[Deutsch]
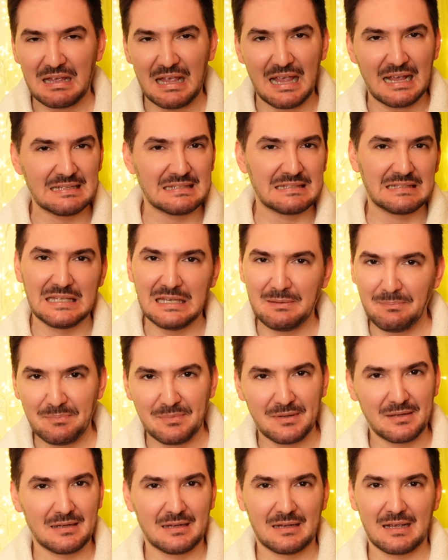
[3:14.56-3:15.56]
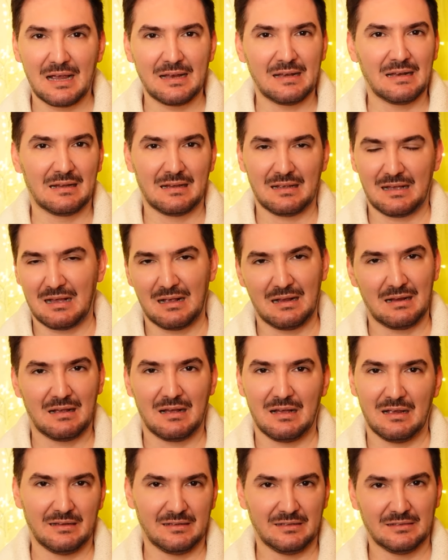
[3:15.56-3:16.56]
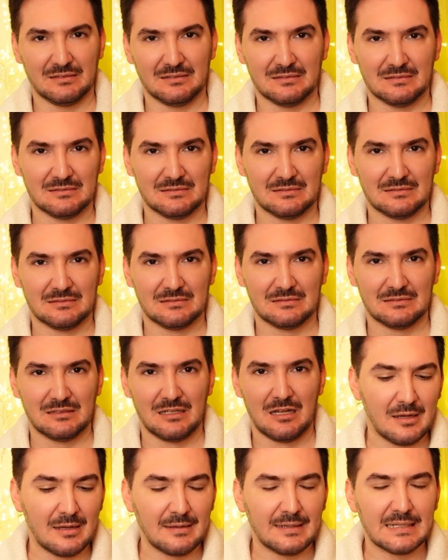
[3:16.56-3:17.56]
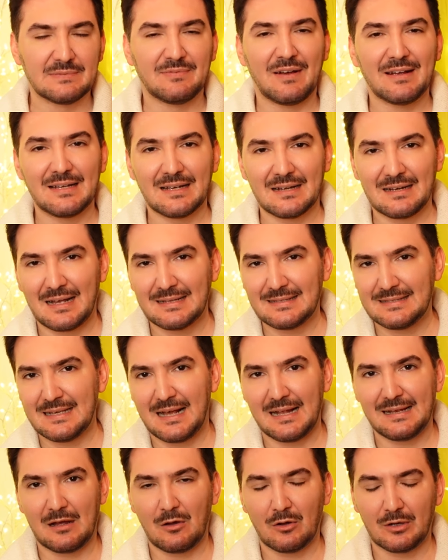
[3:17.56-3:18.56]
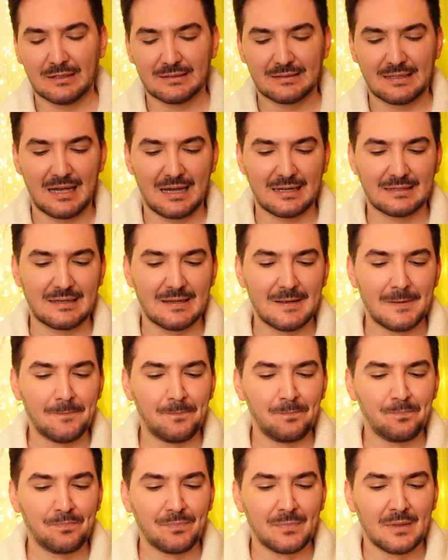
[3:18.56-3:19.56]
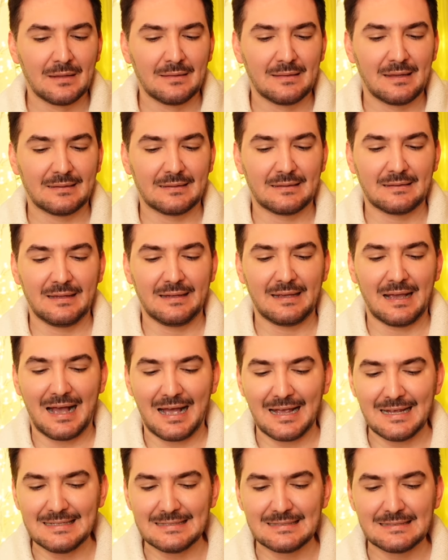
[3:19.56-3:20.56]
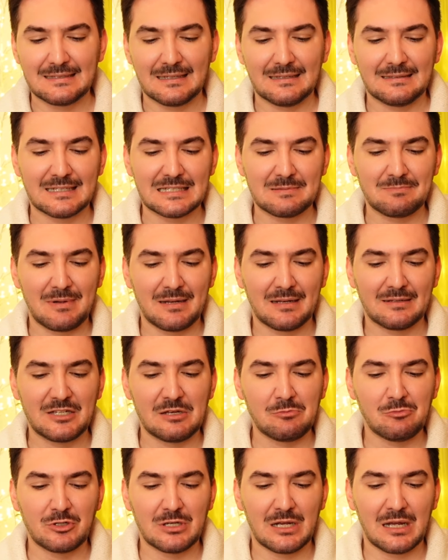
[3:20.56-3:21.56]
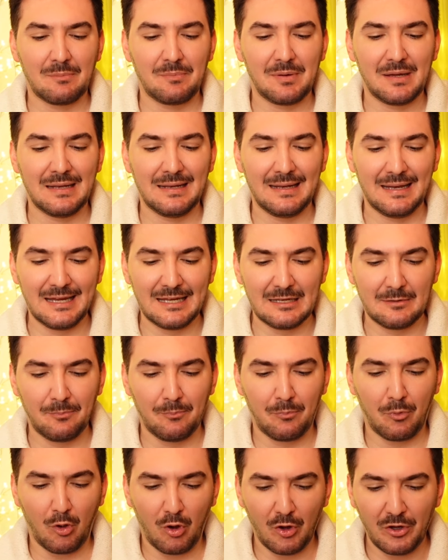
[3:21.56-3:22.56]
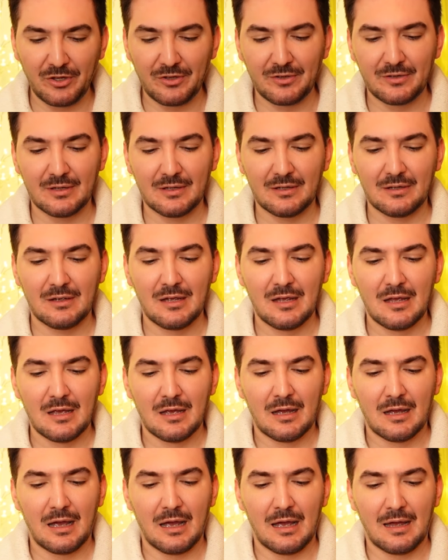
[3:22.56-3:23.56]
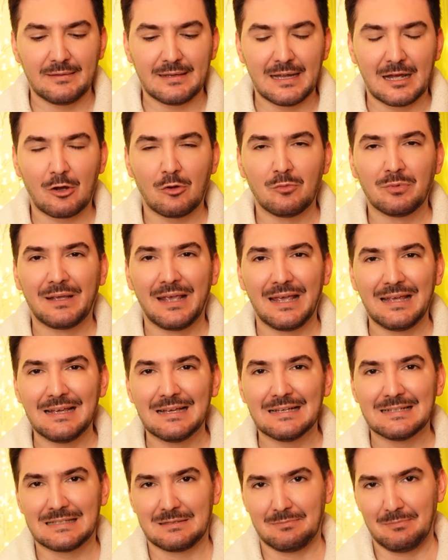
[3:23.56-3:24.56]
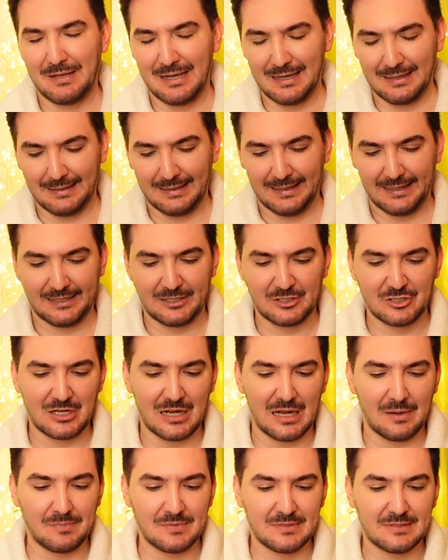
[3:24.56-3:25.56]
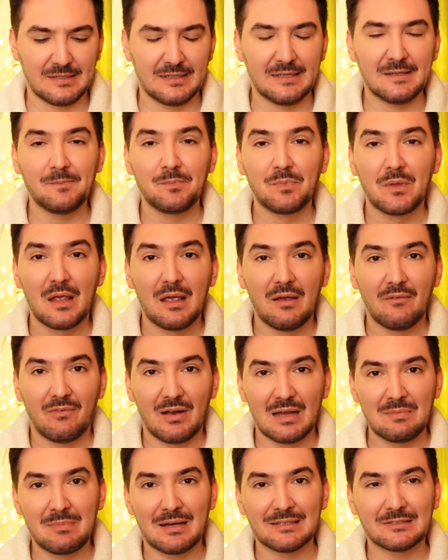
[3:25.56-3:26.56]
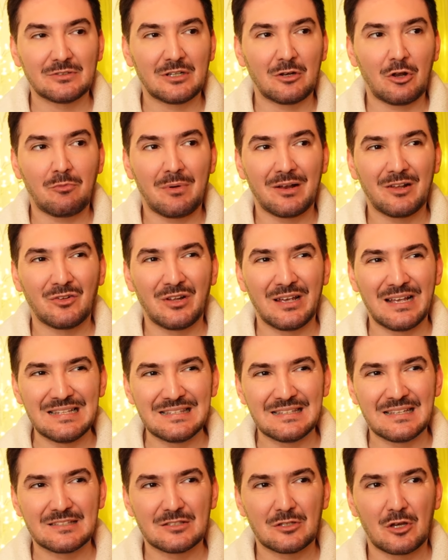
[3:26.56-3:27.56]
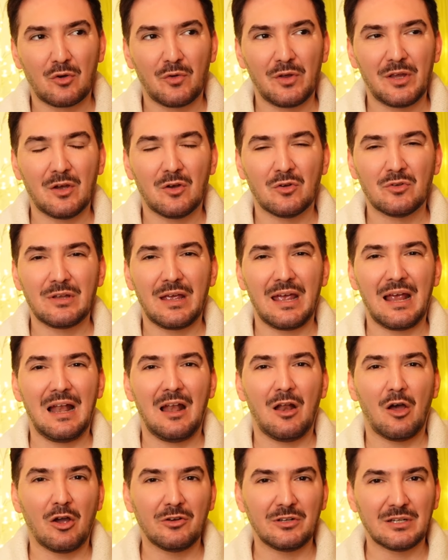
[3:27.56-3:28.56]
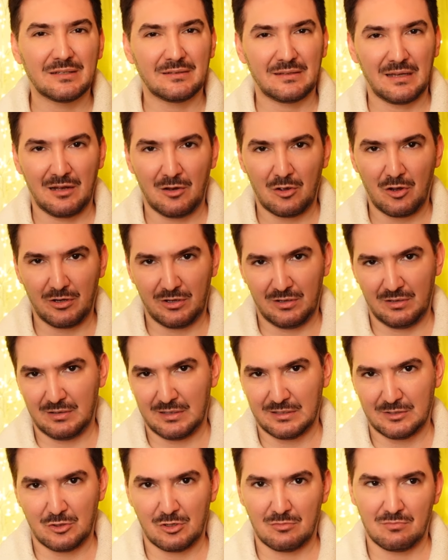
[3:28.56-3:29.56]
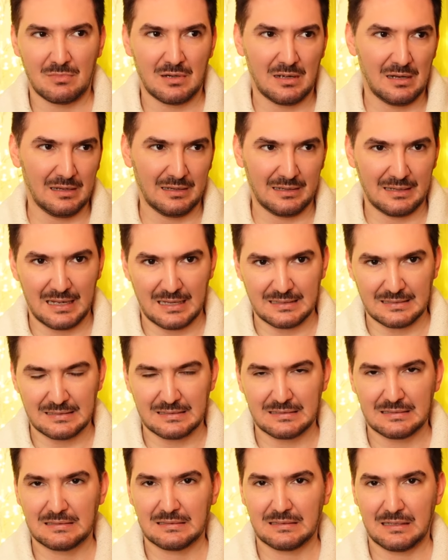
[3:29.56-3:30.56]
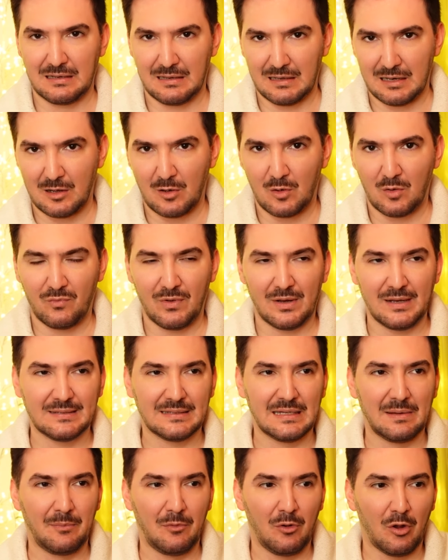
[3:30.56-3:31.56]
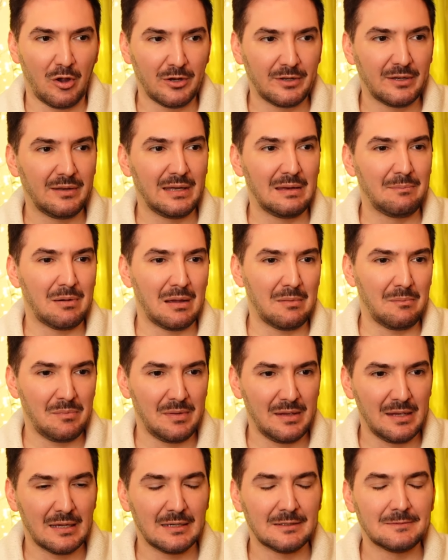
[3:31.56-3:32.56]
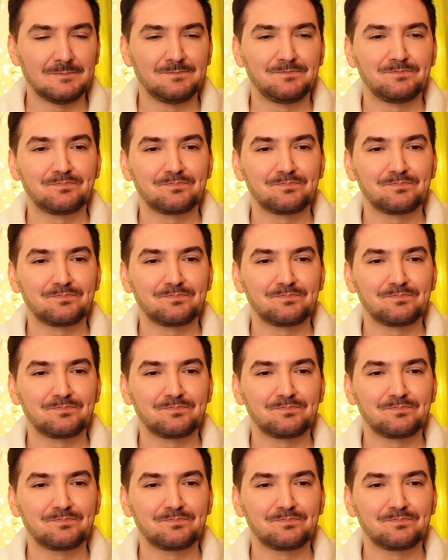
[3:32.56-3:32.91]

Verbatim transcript: es gibt keine Krankheiten. Des Weiteren hat sie halt auch gesagt, dass es sich heißt, dass man Chemotherapie nicht bräuchte. Äh, darum ging es mir nicht, schreibt sie. Vielleicht machst du doch nochmal so eine Insta-Story und erläuterst den Leuten das nochmal ganz genau, weil es gibt Leute, die bei mir